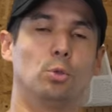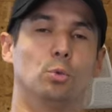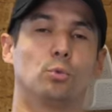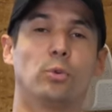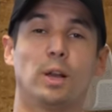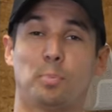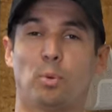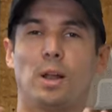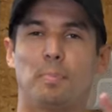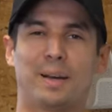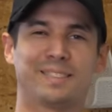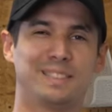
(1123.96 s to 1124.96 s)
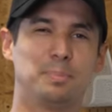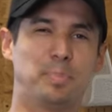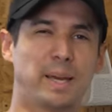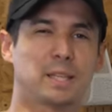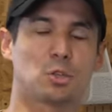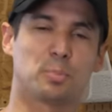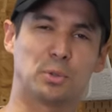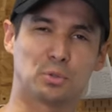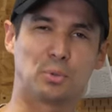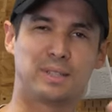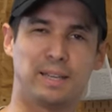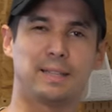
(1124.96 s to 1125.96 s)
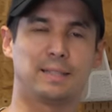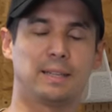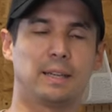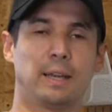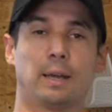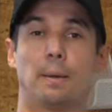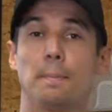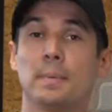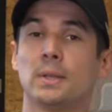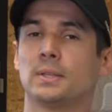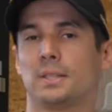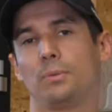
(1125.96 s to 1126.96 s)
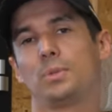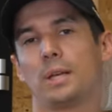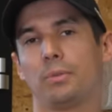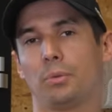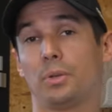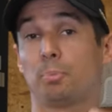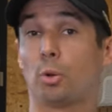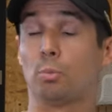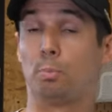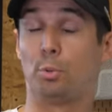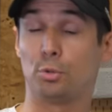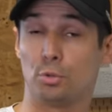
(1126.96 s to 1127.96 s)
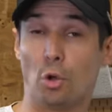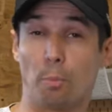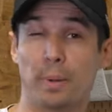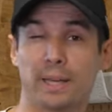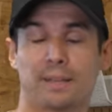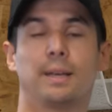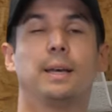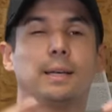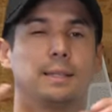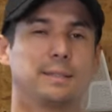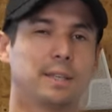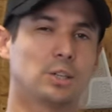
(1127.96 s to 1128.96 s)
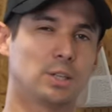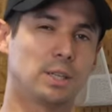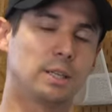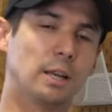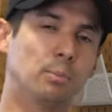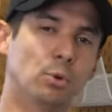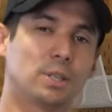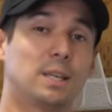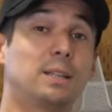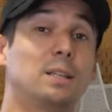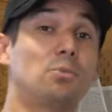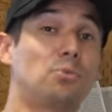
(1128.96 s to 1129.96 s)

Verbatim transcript: Donc voilà pour la partie pack, je pense que c'est assez clair, mais si vous avez envie de prendre plusieurs packs, sachez également qu'il y a des